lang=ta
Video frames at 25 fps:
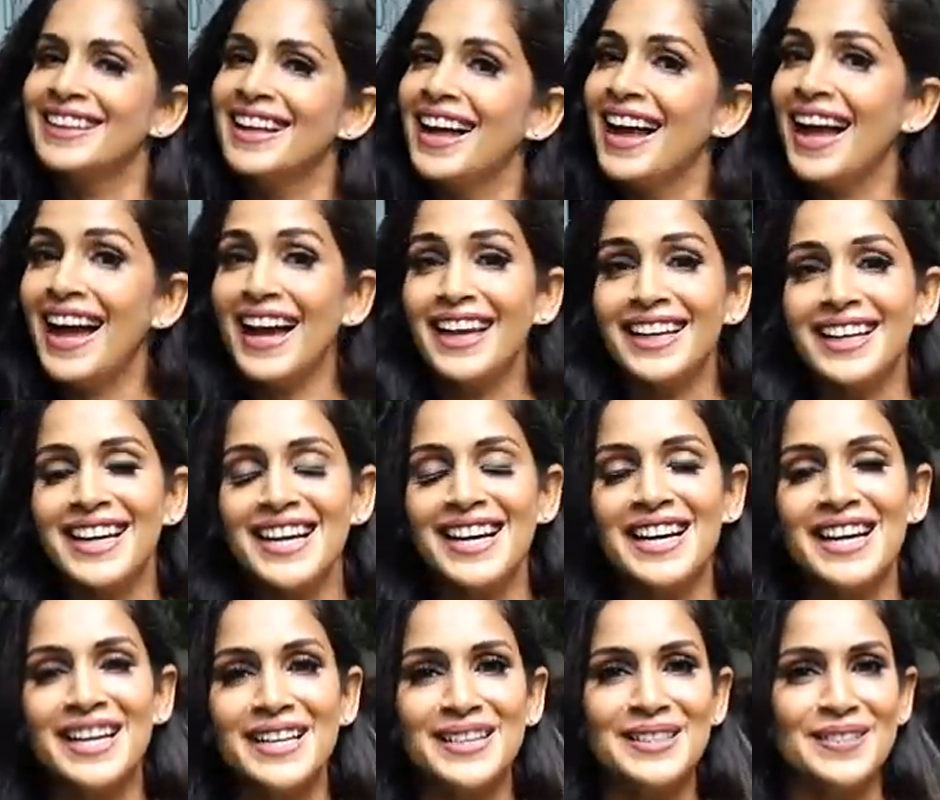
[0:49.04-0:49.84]
ஹாய்
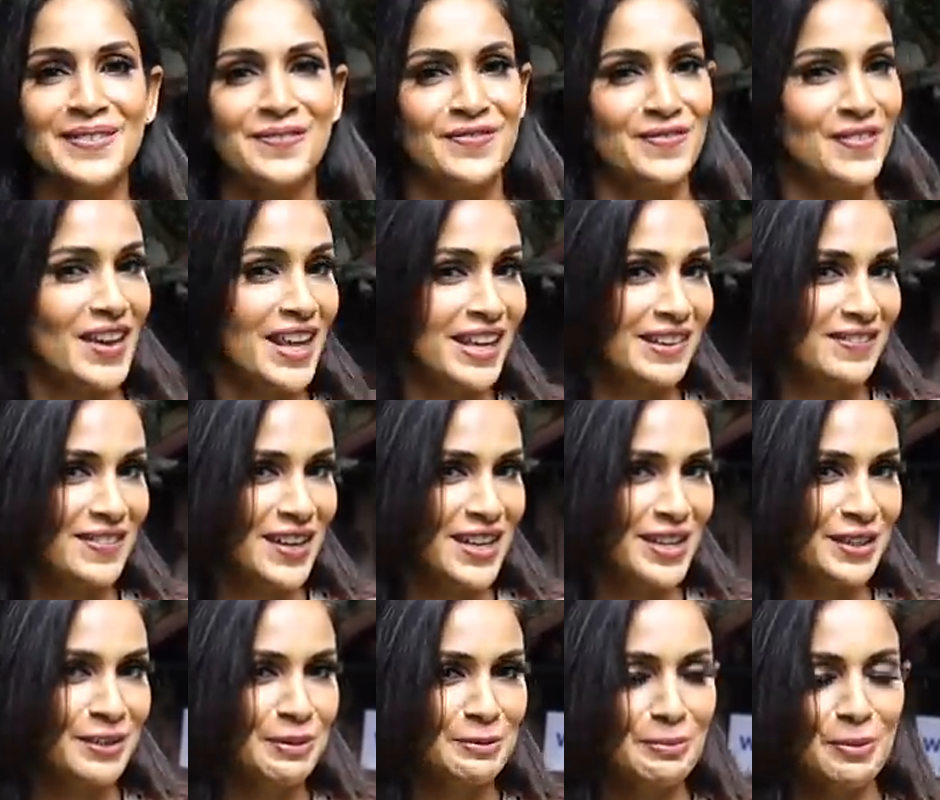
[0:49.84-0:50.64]
கைஸ் வெரி
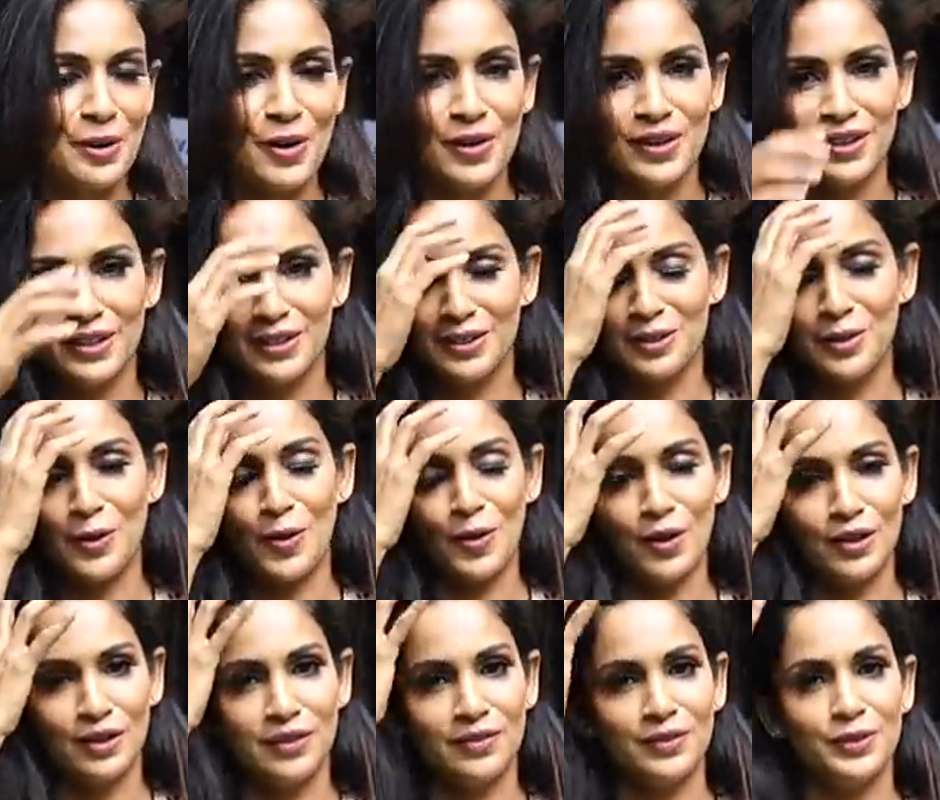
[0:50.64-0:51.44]
வெரி குட் மார்னிங் டு
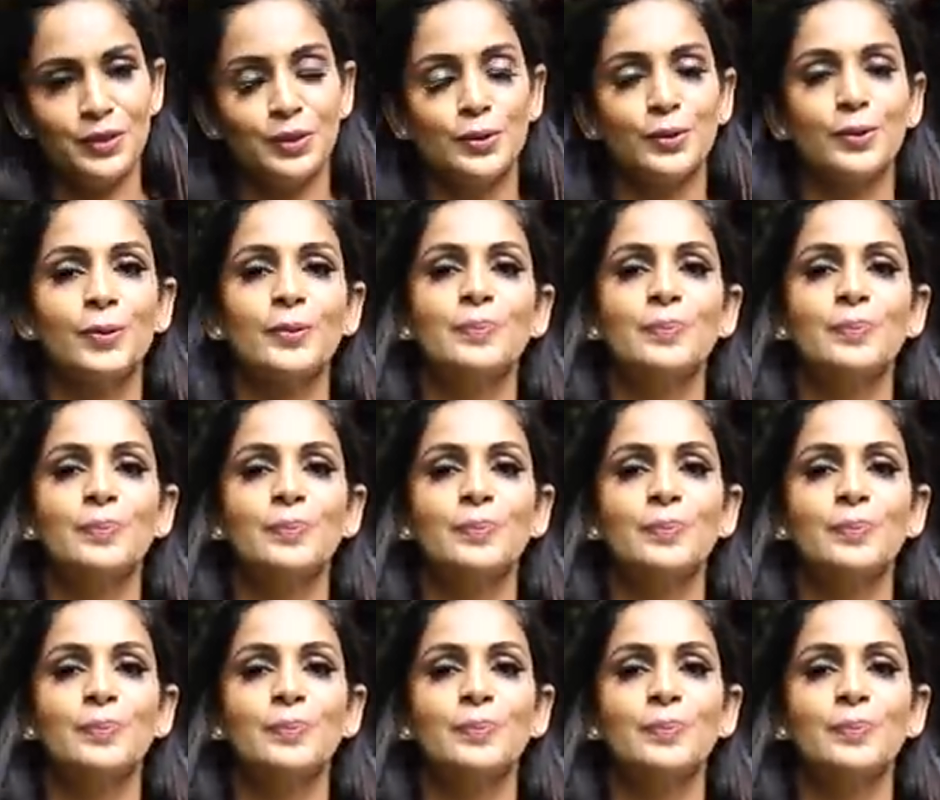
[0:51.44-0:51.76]
ஆல் ஆஃப் யூ